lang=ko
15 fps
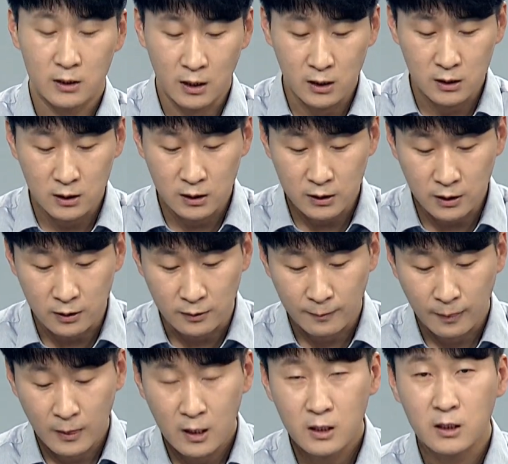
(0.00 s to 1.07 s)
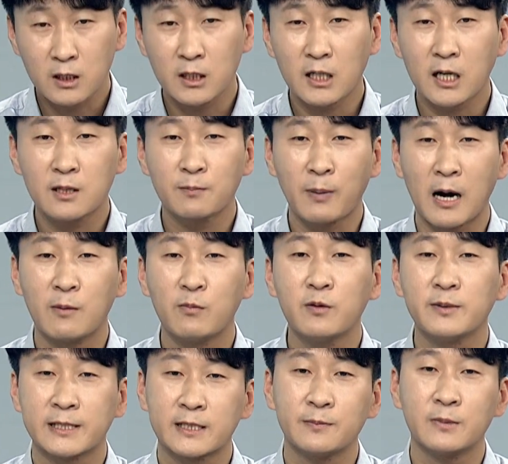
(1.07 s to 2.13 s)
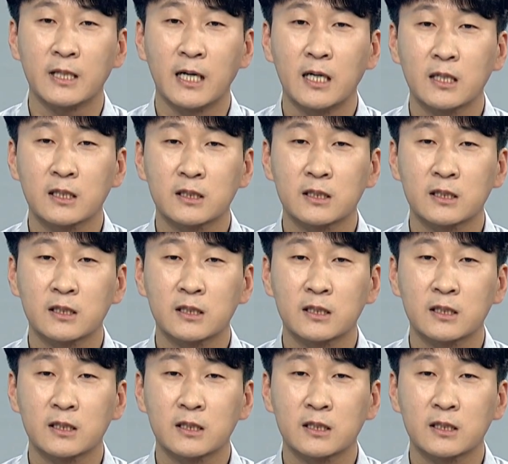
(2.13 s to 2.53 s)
예를 들어서 일하는 방법이 있습니다.